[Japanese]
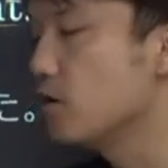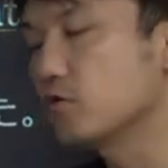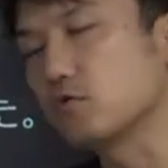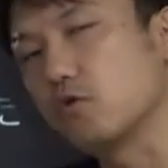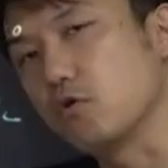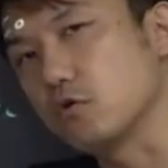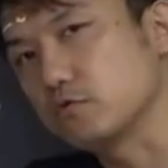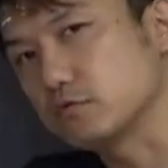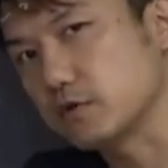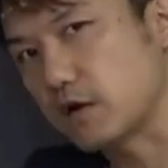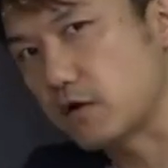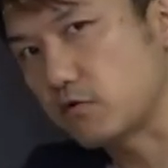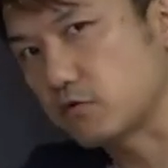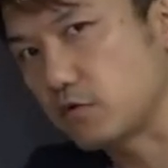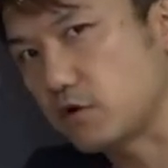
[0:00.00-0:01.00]
幸運な
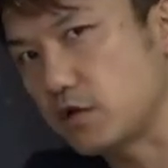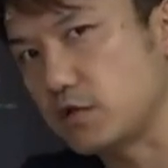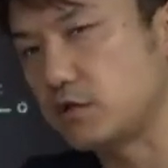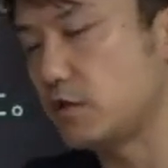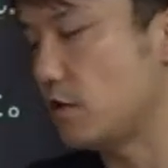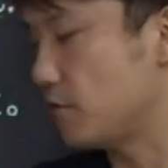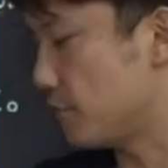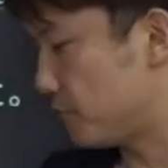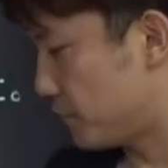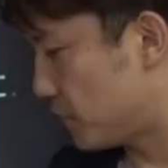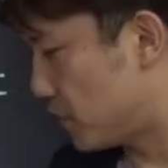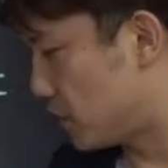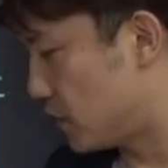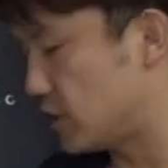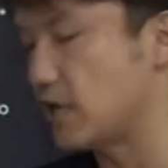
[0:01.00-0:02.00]
ことにっていう副
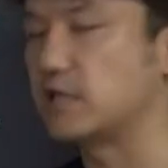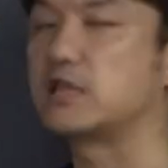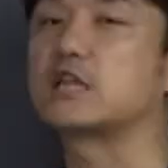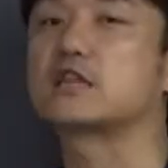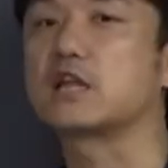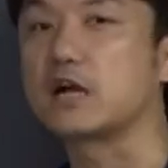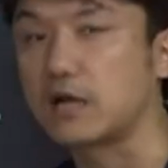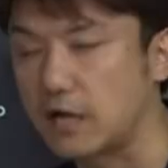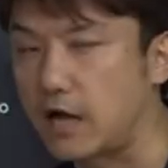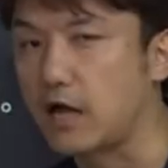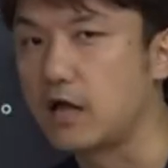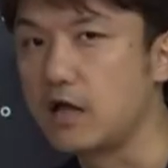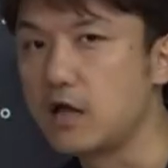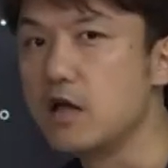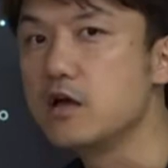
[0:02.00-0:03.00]
詞何だったかな
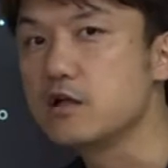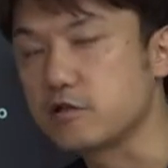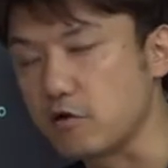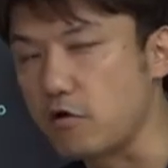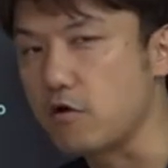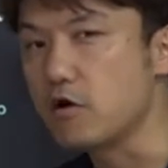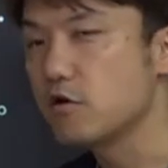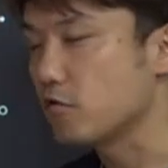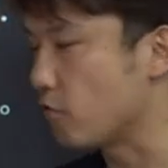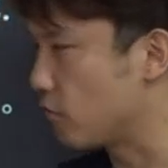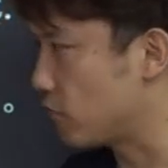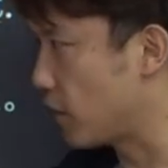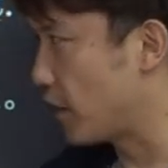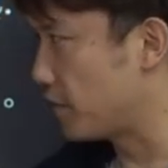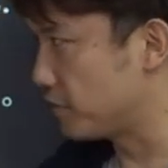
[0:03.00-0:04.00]
そう今
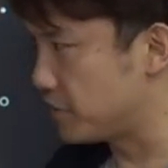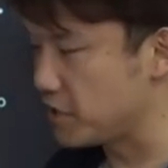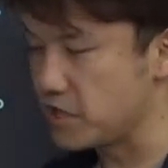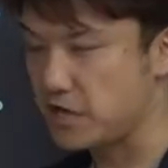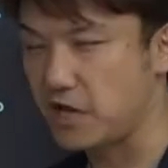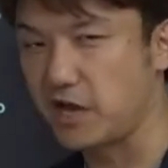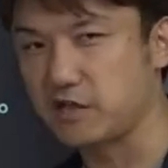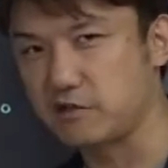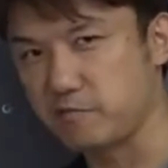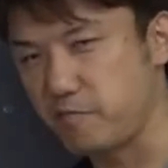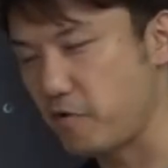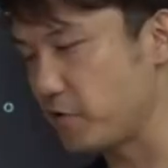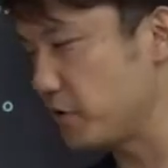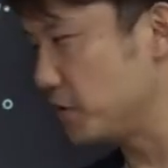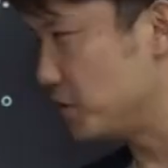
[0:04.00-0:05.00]
回の TKs
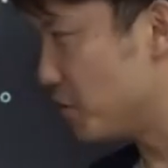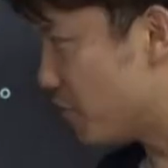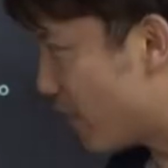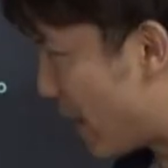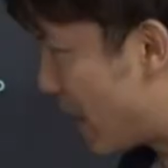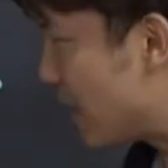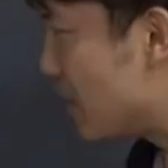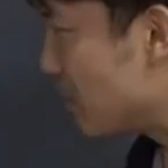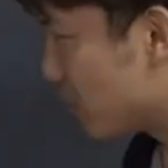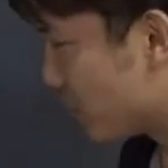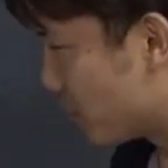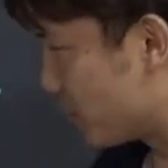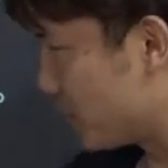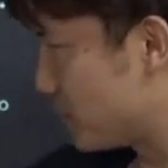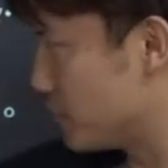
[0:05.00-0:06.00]
ポイントはこ
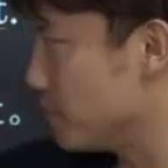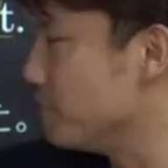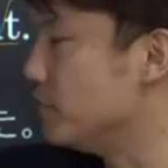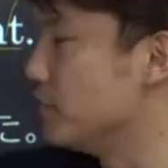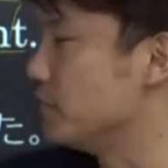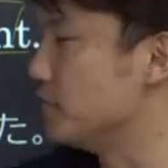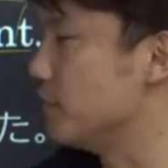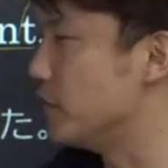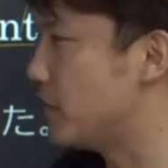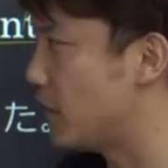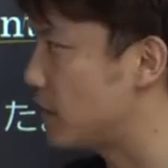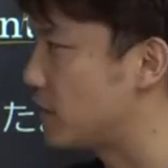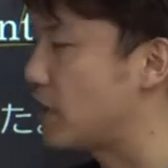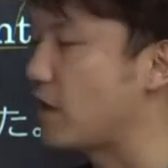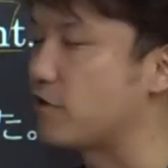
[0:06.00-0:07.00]
のように文
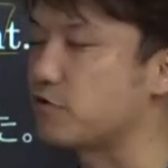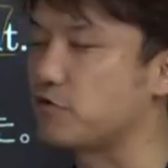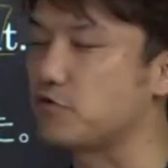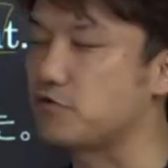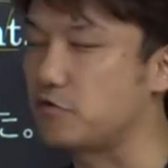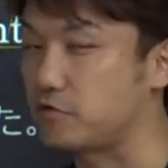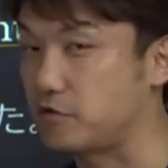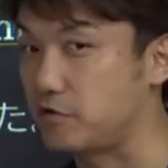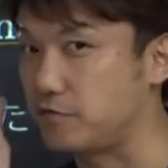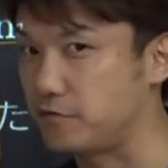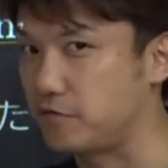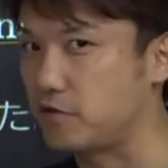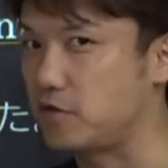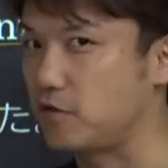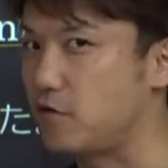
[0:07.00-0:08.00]
全体を修飾する
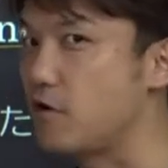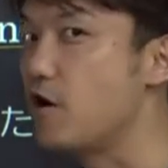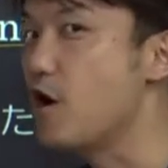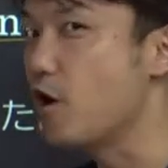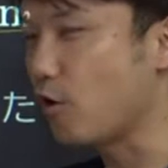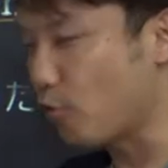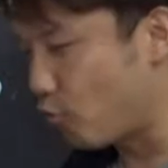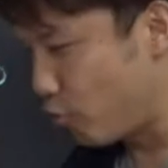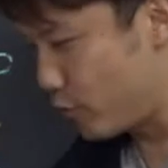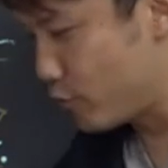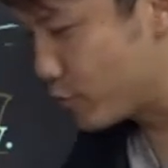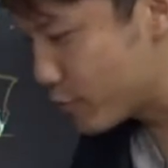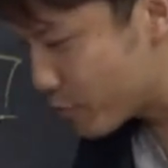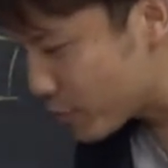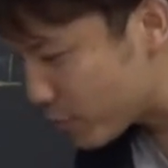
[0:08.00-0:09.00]
副詞を
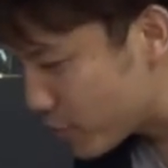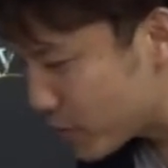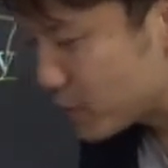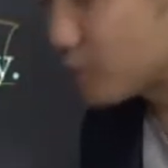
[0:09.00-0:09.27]
ゴリゴリゴリゴリ